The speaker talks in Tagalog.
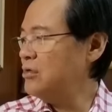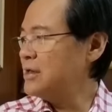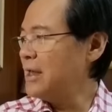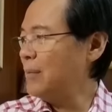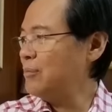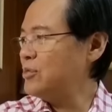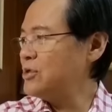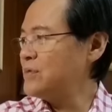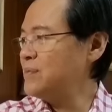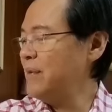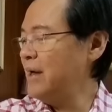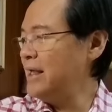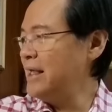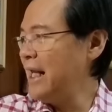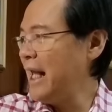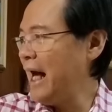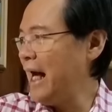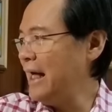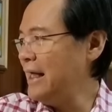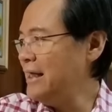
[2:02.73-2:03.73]
tapos may
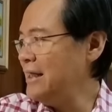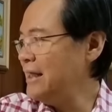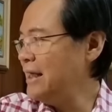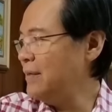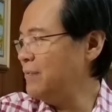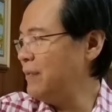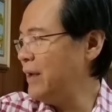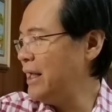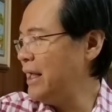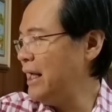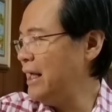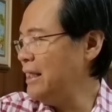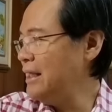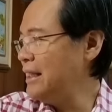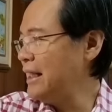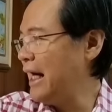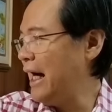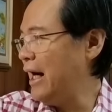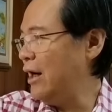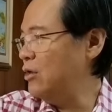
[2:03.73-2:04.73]
lahi ka pa
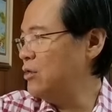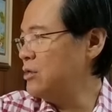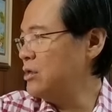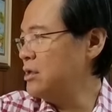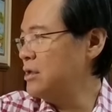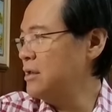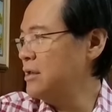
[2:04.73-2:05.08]
ng gout,